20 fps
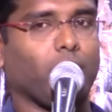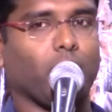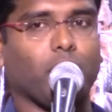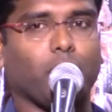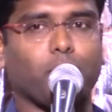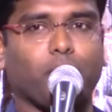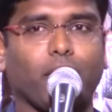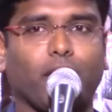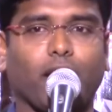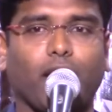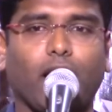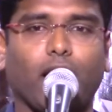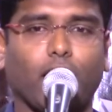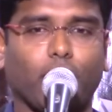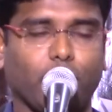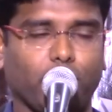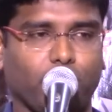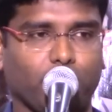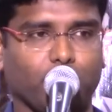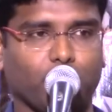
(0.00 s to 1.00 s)
இப்போ
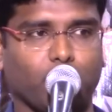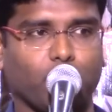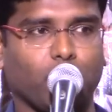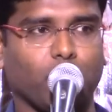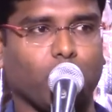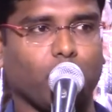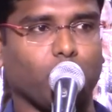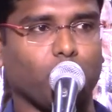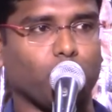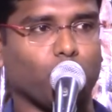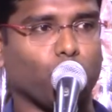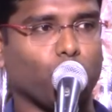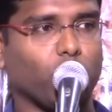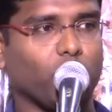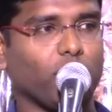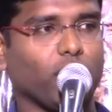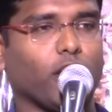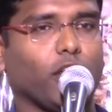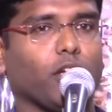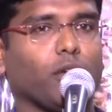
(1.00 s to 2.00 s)
நாங்கள் மூணு
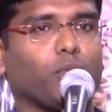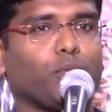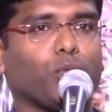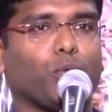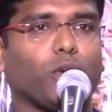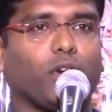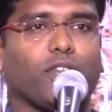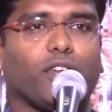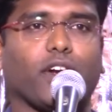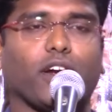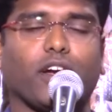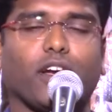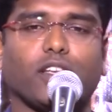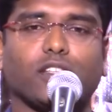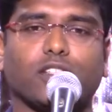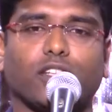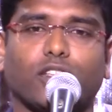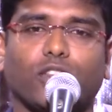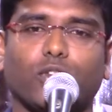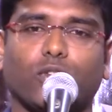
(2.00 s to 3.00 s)
நாளையும் பூண்டு
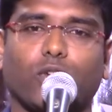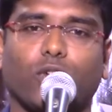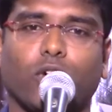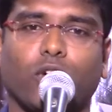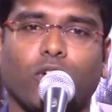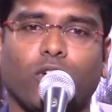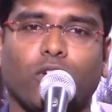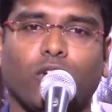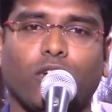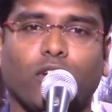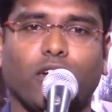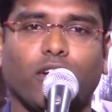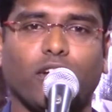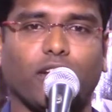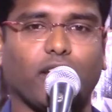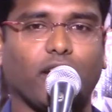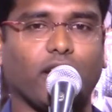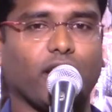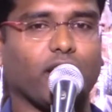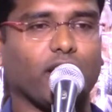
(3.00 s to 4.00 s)
வெங்காயம் சேர்த்துக்கிறோம்
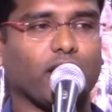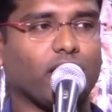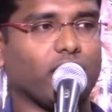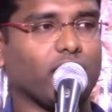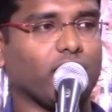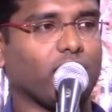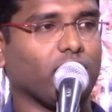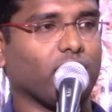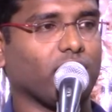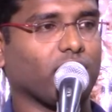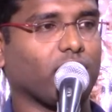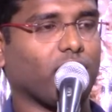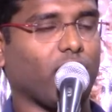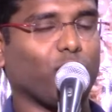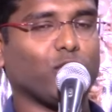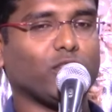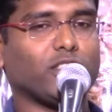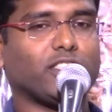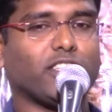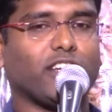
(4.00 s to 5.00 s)
எங்களுக்கு
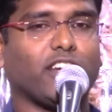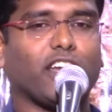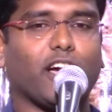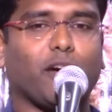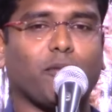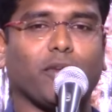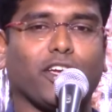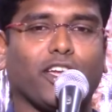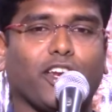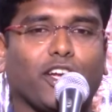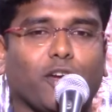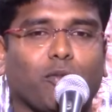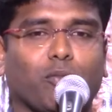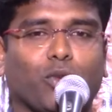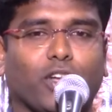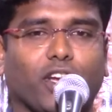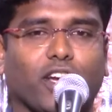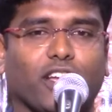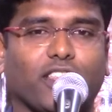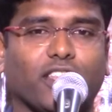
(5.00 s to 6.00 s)
கவுச்சு இல்லாமல் இருக்க
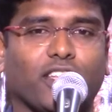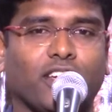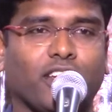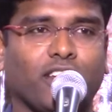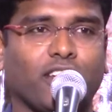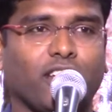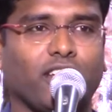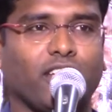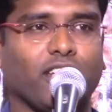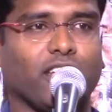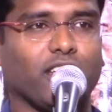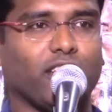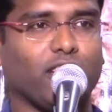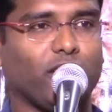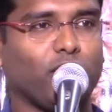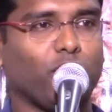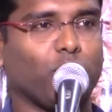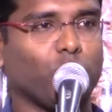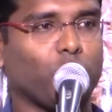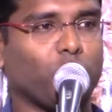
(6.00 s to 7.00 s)
முடியாது
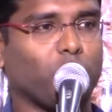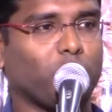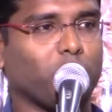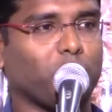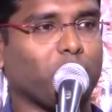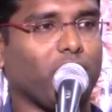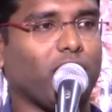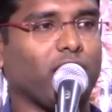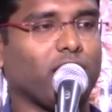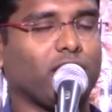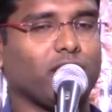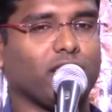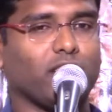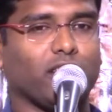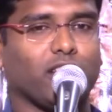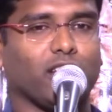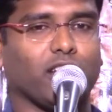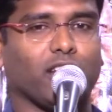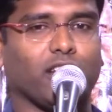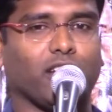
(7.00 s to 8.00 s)
இன்னும் மாட்டு
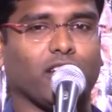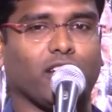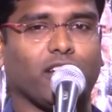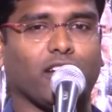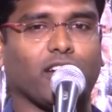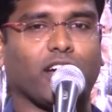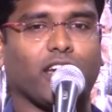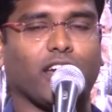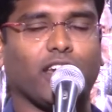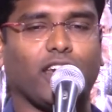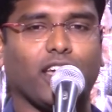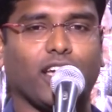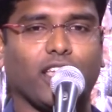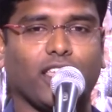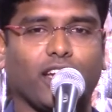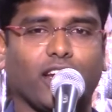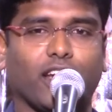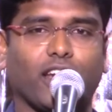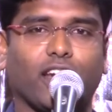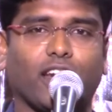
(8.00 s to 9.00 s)
கறி இல்லாத
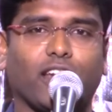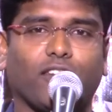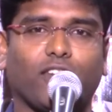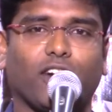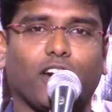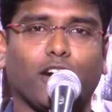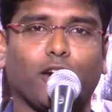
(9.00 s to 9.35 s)
எங்களால் வாழ